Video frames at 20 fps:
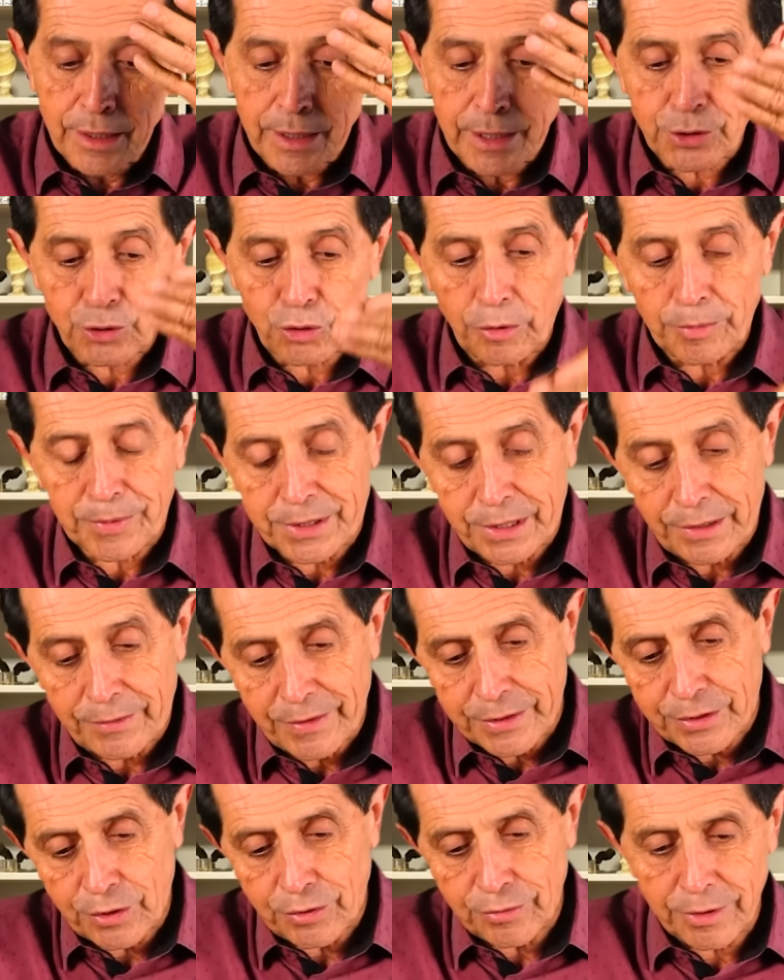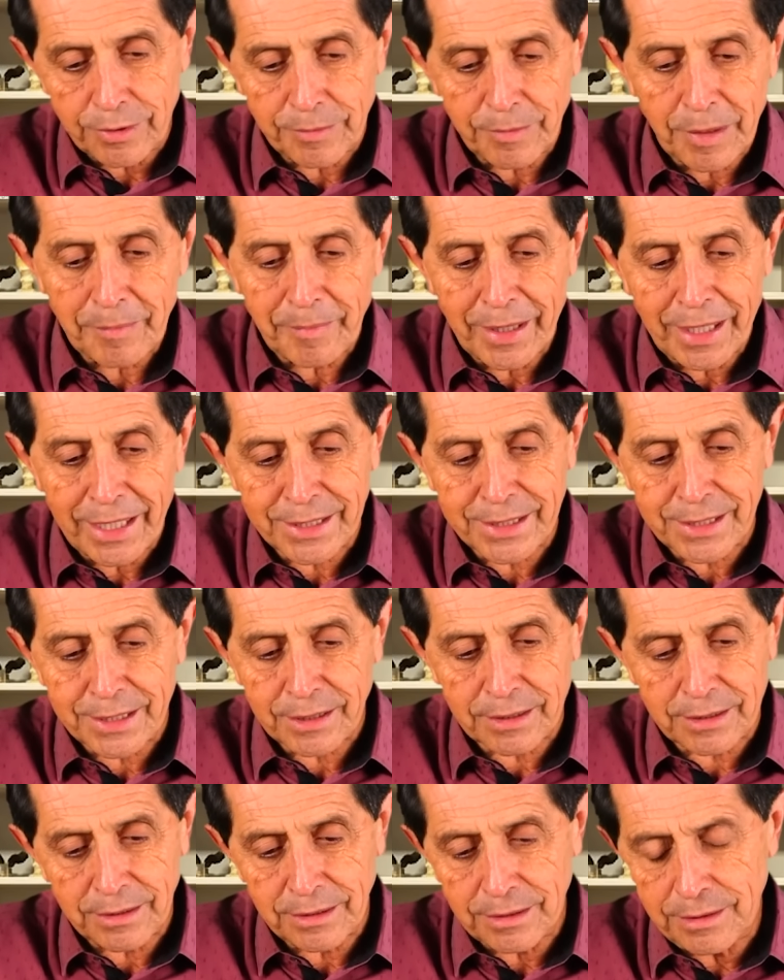Essa observação da irmã
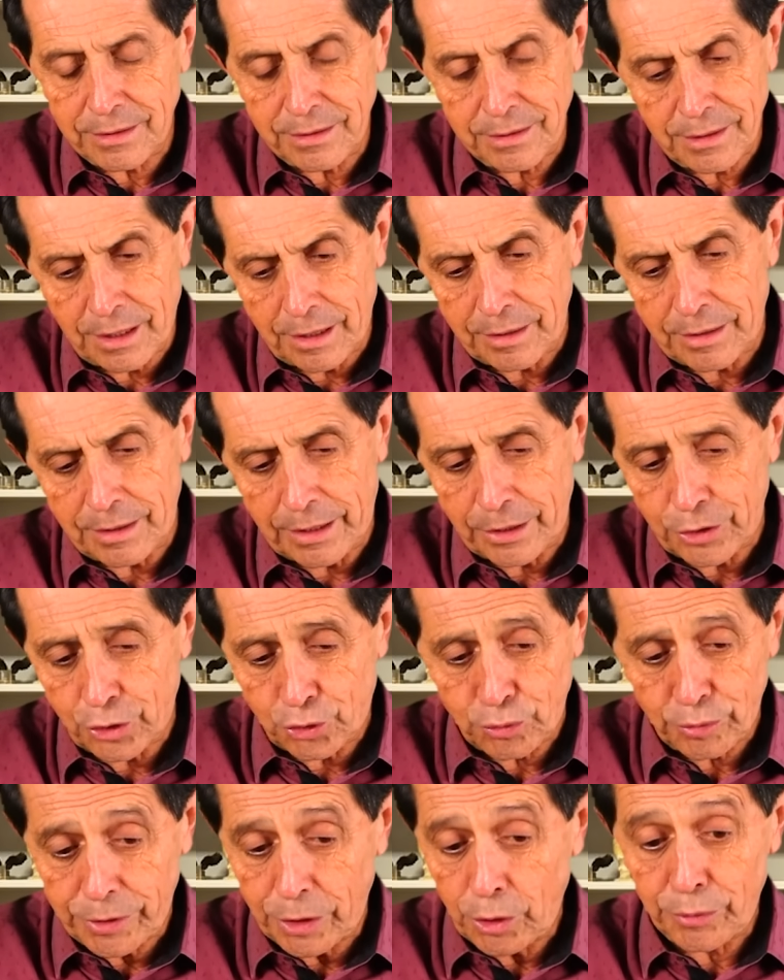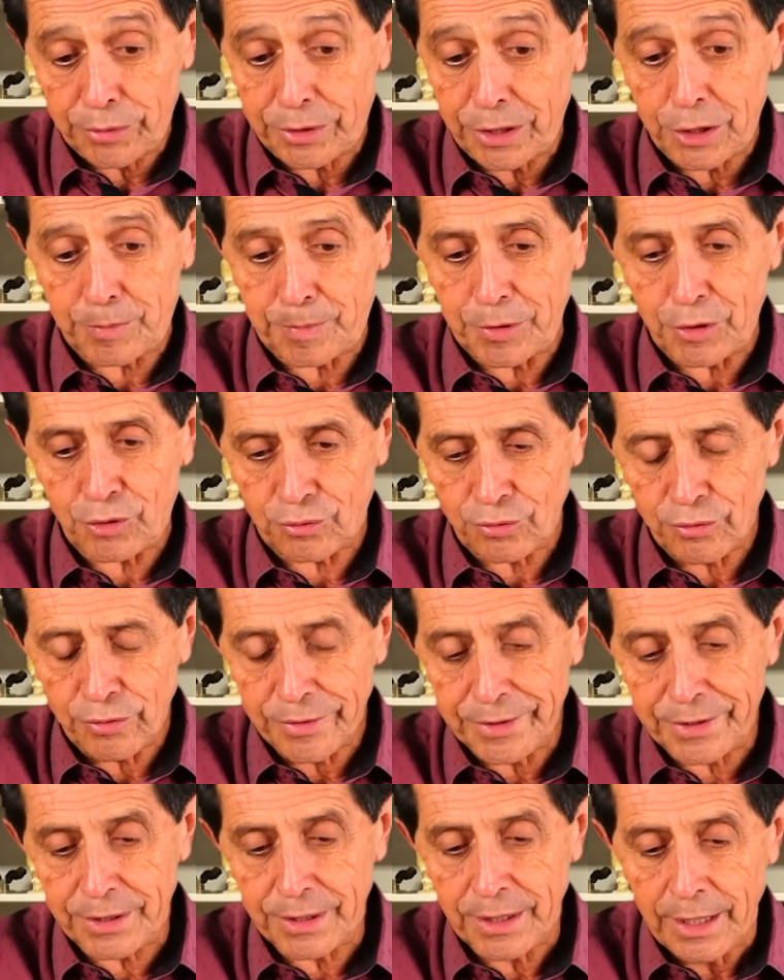Márcia aqui ajuda outras
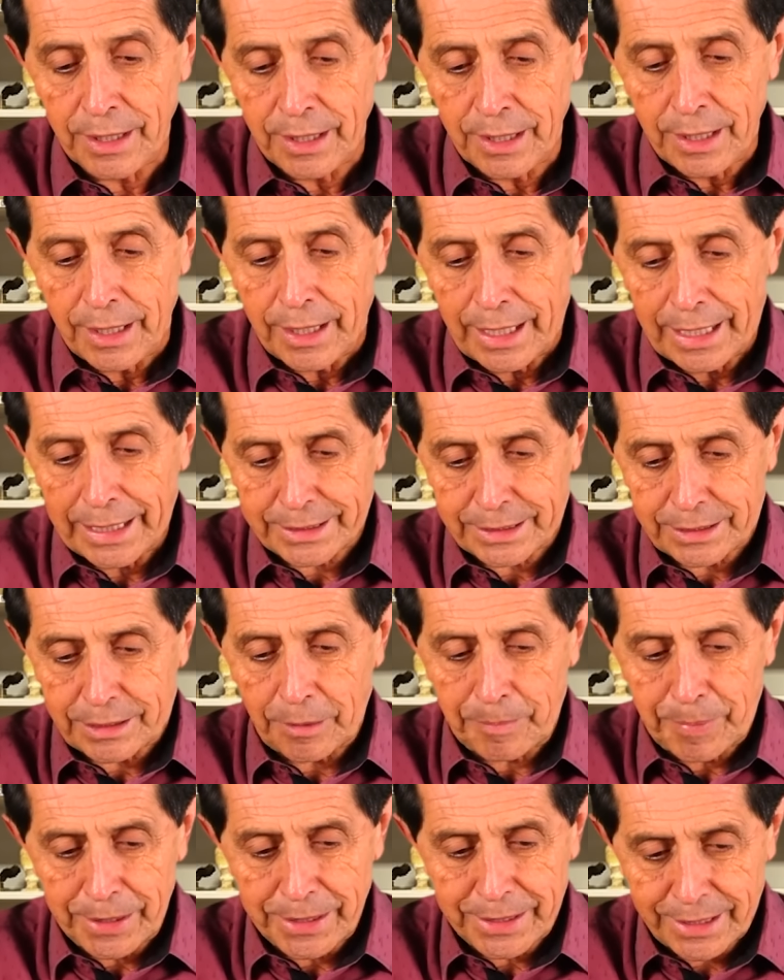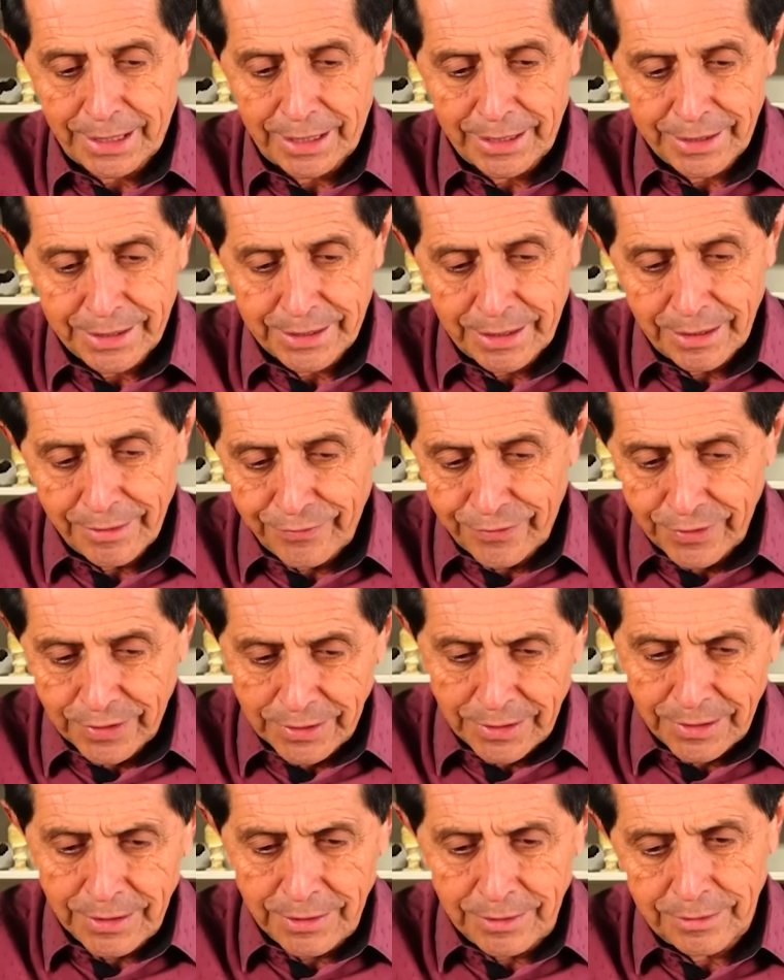pessoas. As tempestades da
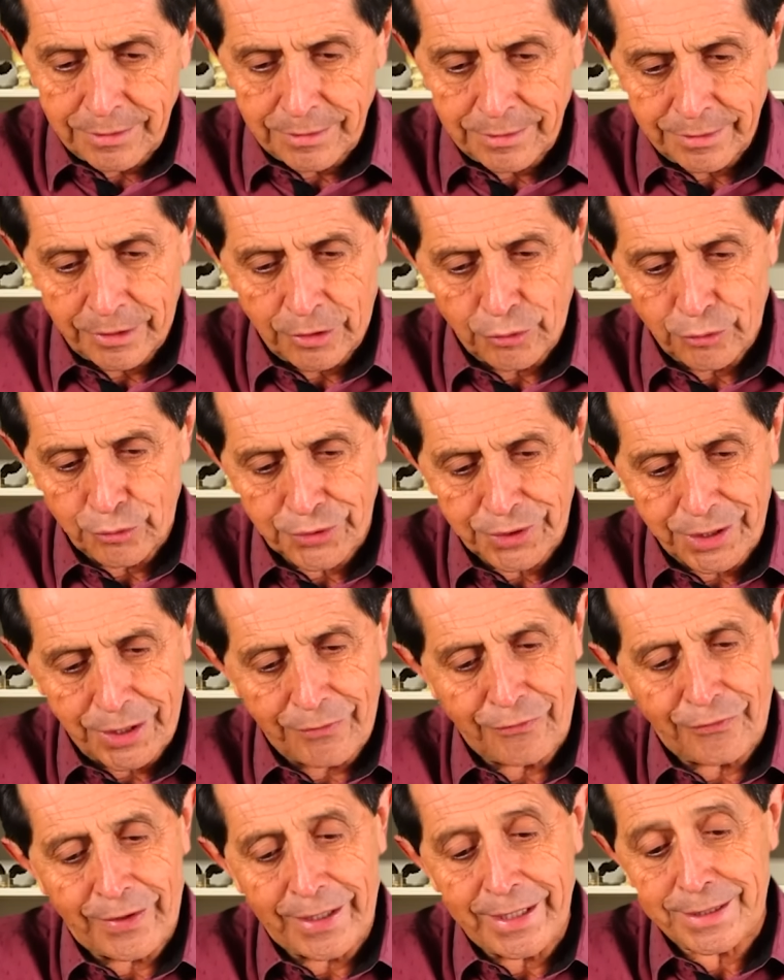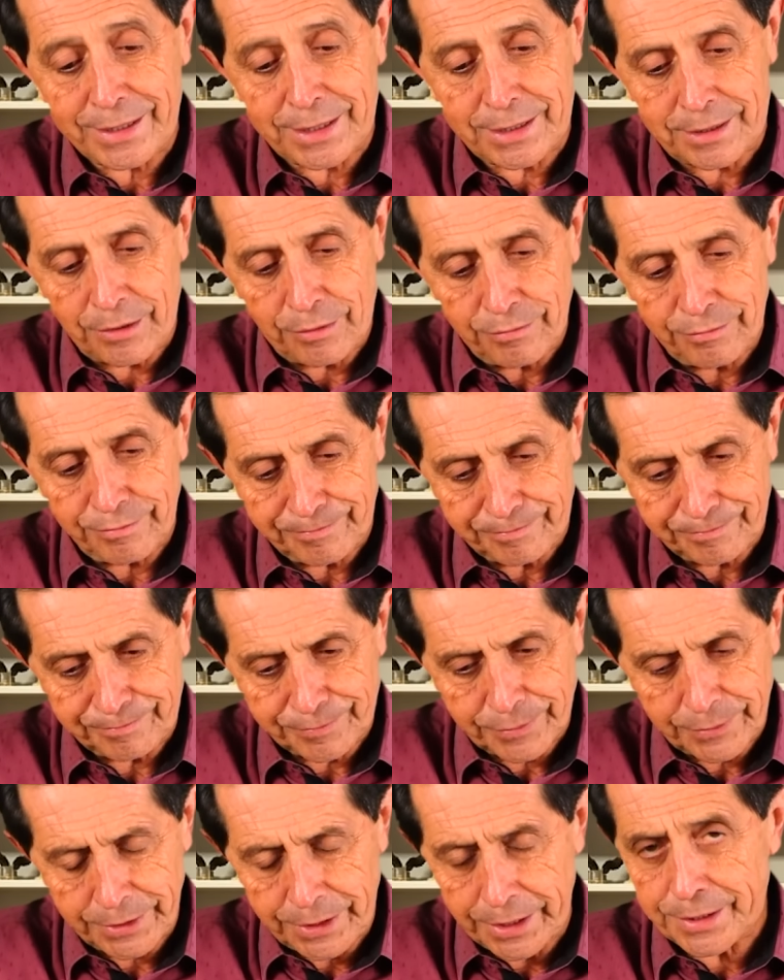vida não nos afastam
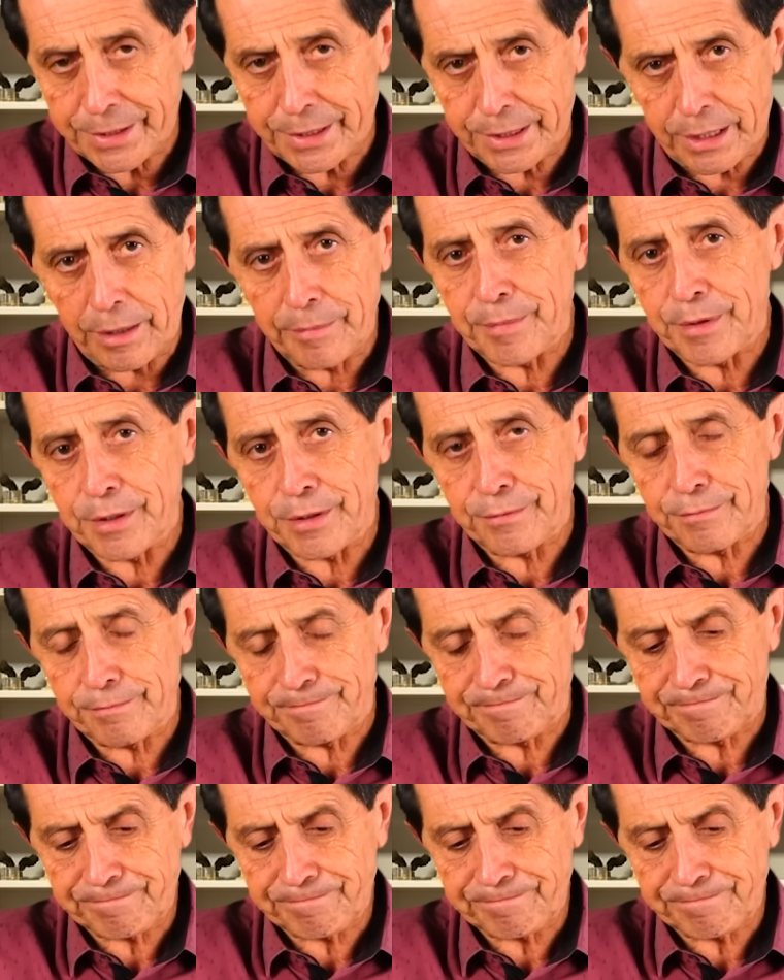desse caminho.